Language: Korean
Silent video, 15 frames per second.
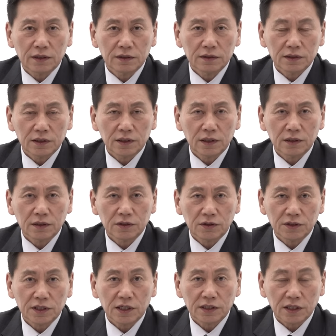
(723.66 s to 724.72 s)
하는 이제
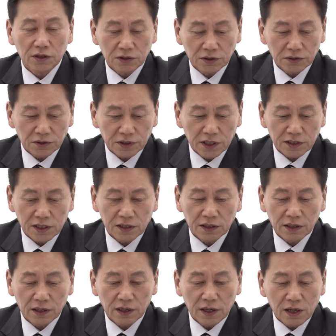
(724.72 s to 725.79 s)
정착자 여성
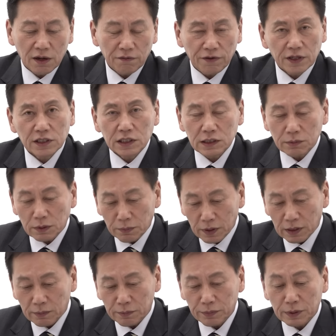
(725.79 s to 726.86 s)
정착자인데 파시즘을
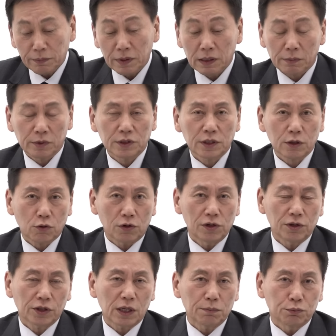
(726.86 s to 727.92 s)
비판하면서
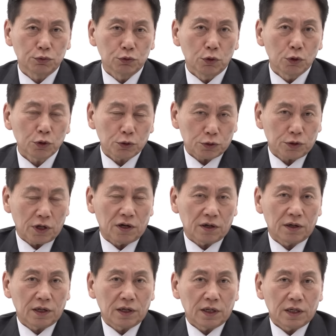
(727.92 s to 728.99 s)
권력의
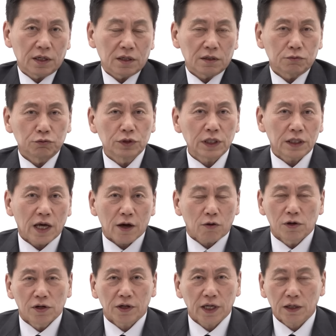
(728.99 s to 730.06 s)
무오류성 우리의
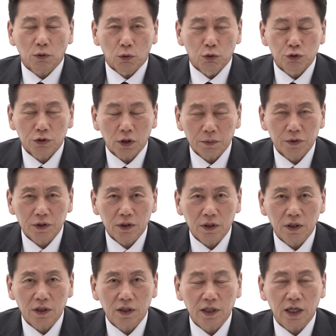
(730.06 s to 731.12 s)
권력에는 오류가
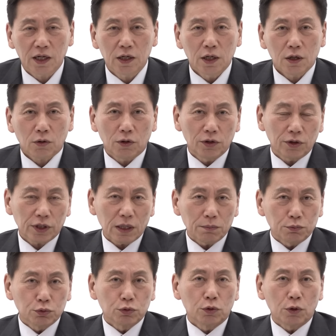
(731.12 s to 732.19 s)
없어 예, 권력의
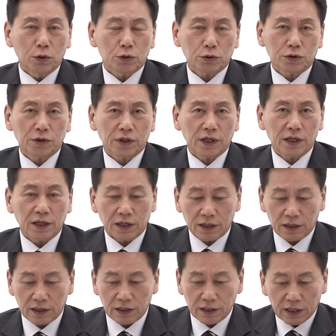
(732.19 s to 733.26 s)

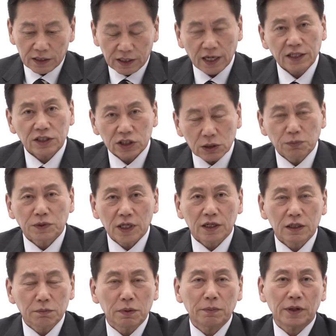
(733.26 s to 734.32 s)
무오류성에 대한
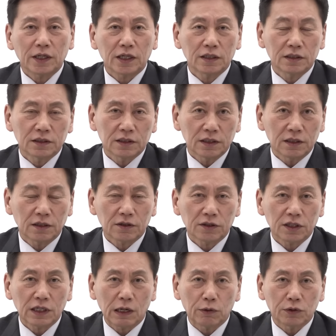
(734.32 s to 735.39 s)
집착을 비판하는 이런
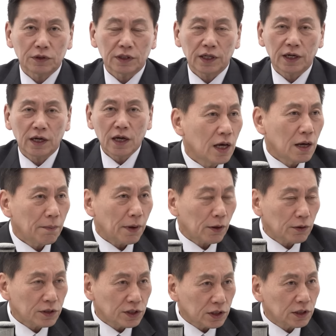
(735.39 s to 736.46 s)
것들이 나오는데
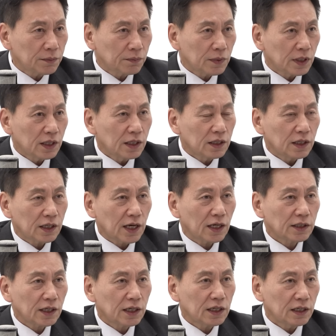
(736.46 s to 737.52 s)
바로 지금 이
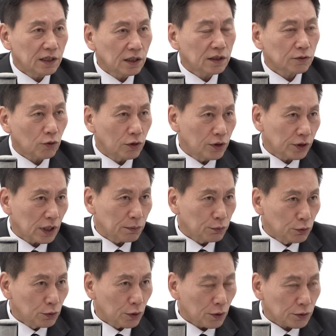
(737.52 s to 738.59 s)
개딸이 이런 권력의
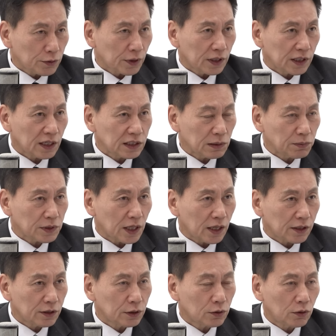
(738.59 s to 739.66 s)
무오류성에 대한
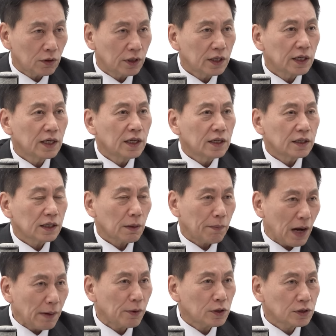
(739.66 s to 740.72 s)
집착 그리고
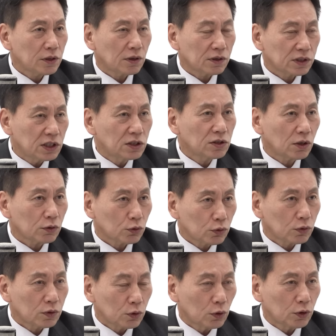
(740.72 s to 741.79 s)
파벌적 지적
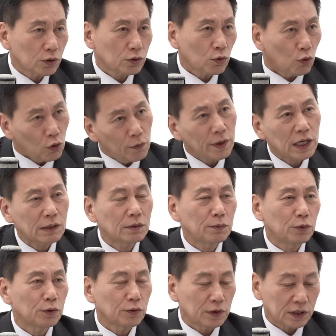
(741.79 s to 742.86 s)
도덕적 오만함을
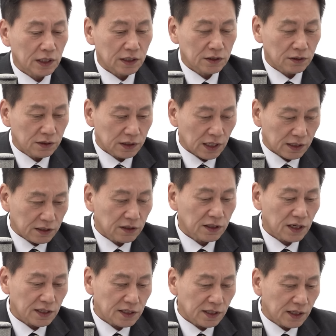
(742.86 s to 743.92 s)
보고 있다. 저는 예,
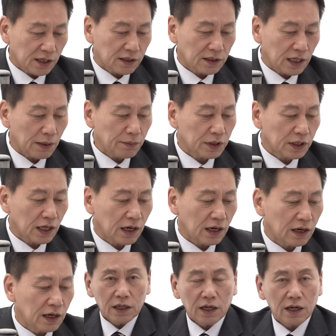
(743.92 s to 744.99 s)
그렇게 생각을
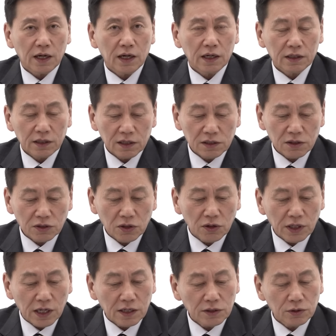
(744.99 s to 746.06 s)
합니다. 에, 아, 그래서
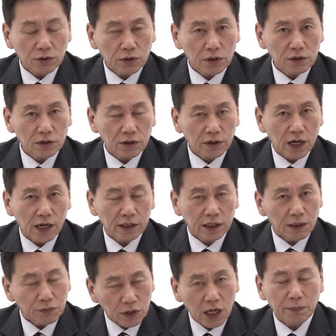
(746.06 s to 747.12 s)
성향적으로는 저는
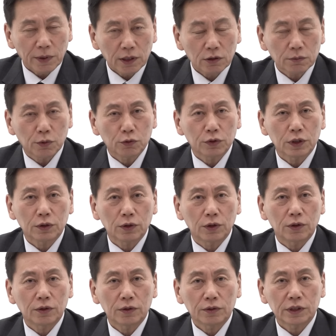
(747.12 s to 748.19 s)
강남 좌파라고 보고
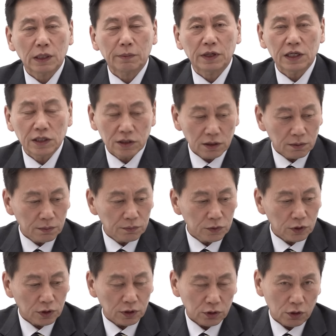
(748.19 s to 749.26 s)
있고요. 그 다음에
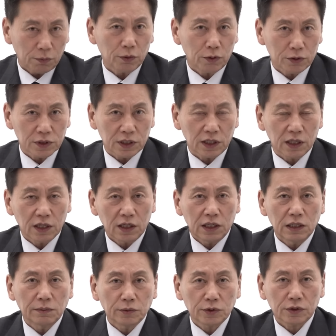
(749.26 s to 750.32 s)
이념적인 토폴로지,
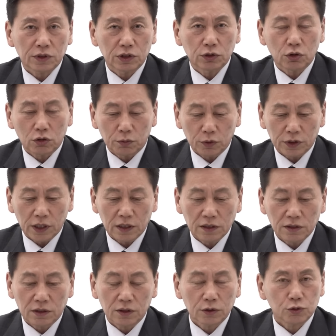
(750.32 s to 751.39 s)
이념적 지도로 볼 때는
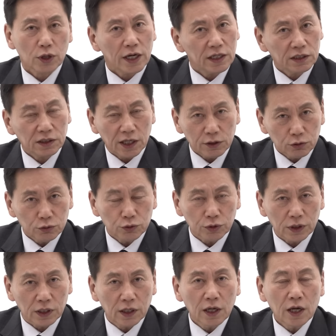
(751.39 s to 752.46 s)
저는 좌익
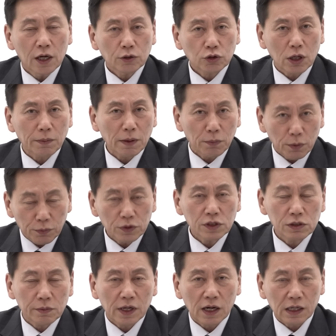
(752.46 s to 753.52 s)
대중주의, 좌파
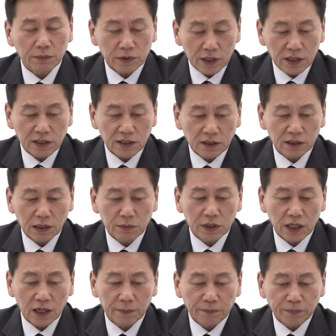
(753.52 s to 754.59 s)
포퓰리즘에 가깝다. 이렇게 생각을
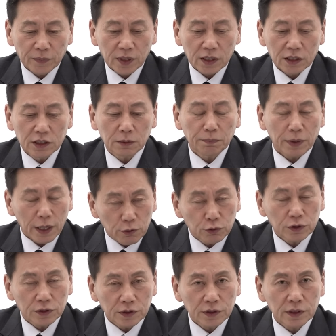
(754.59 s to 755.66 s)
합니다. 그
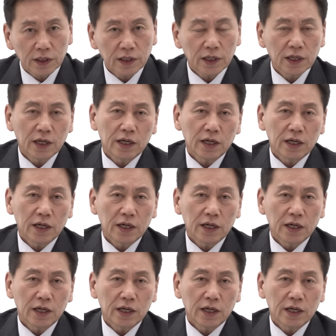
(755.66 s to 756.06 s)
배후는